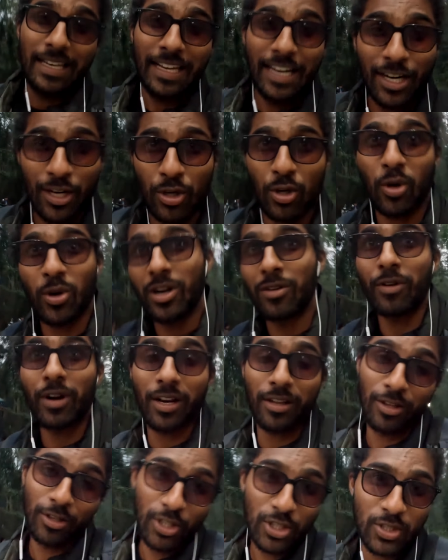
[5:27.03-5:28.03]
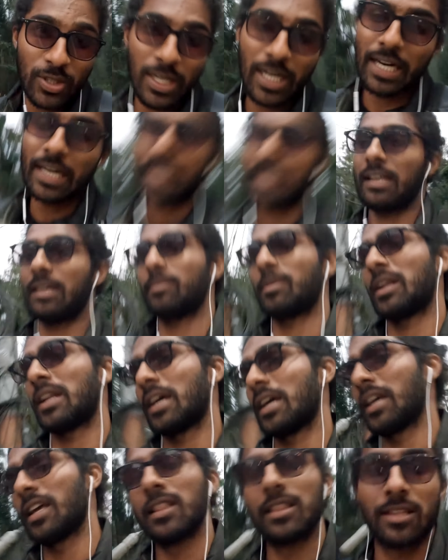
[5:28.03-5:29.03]
లీటర్ కోకోనట్ వాటర్ ఎందుకు తీసుకున్నా అంటే మన
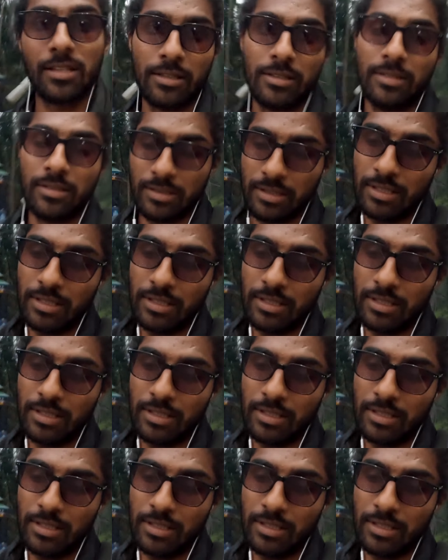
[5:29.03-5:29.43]
హెల్త్